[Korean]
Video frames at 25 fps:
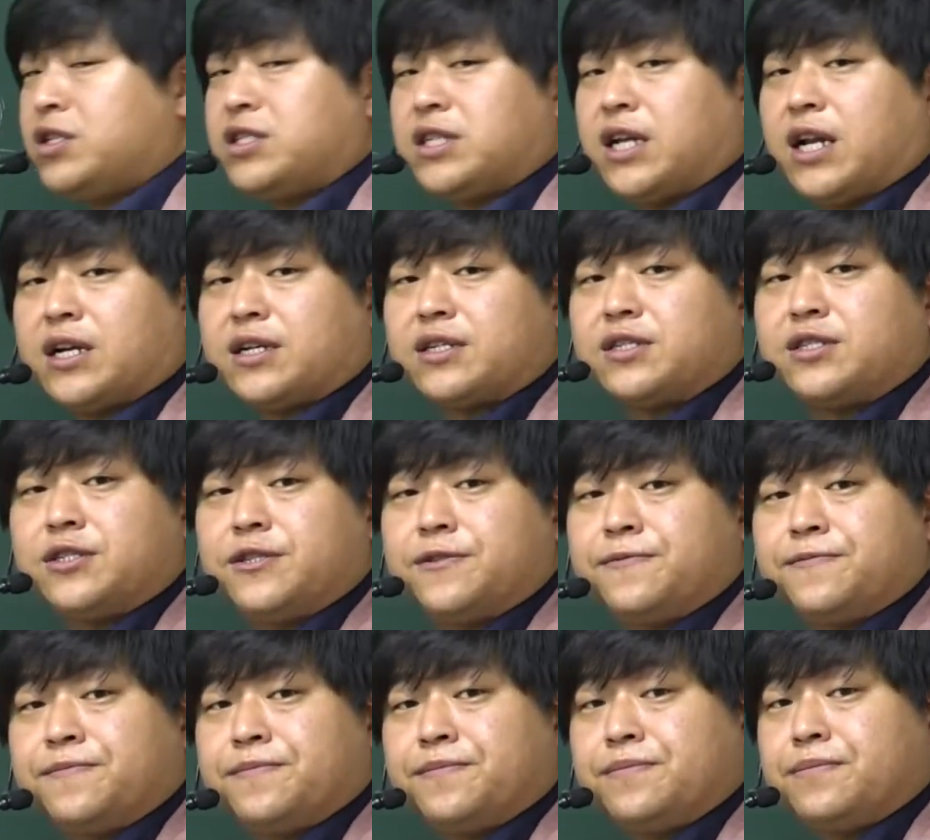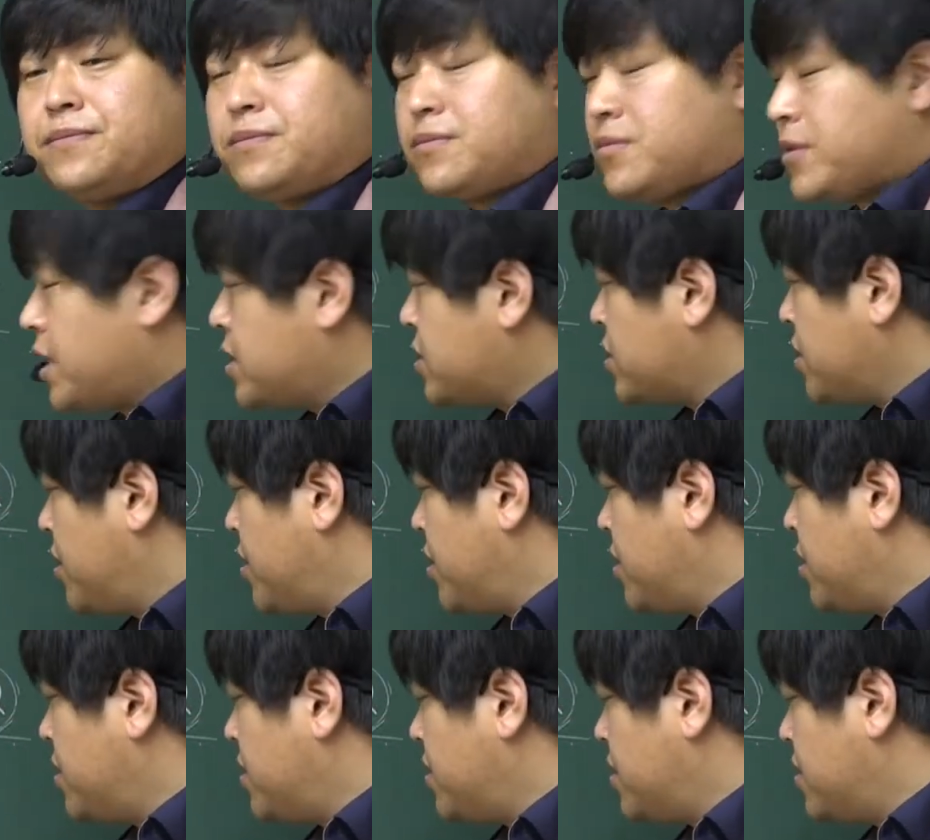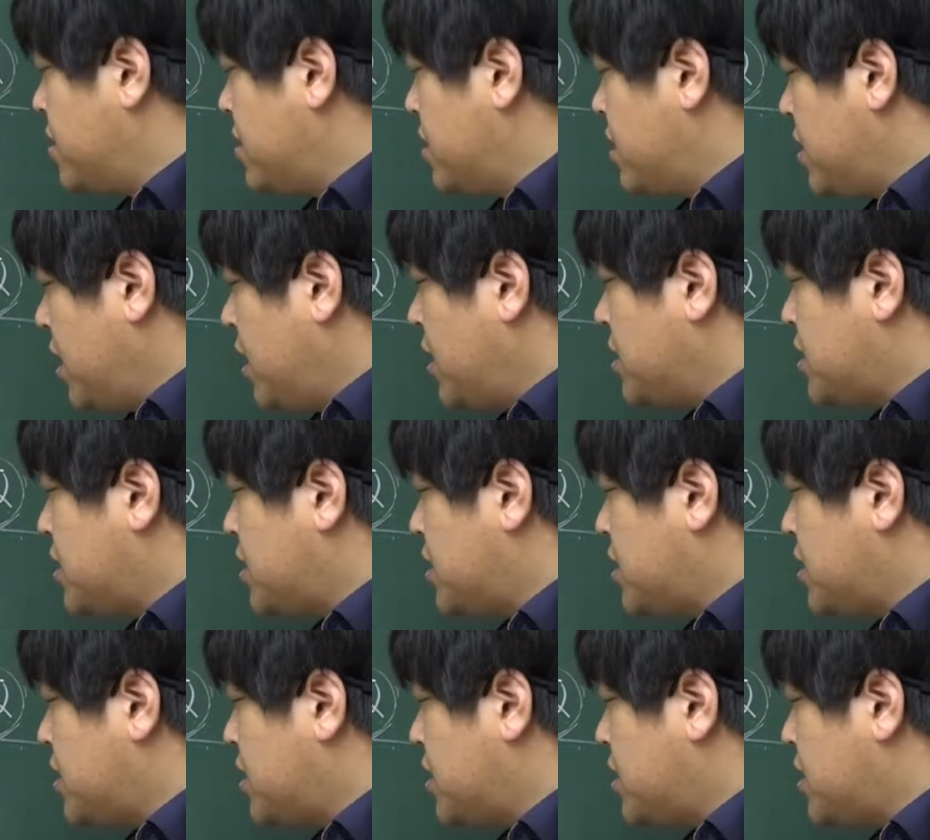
있잖아. 그쵸 됐어요. 1,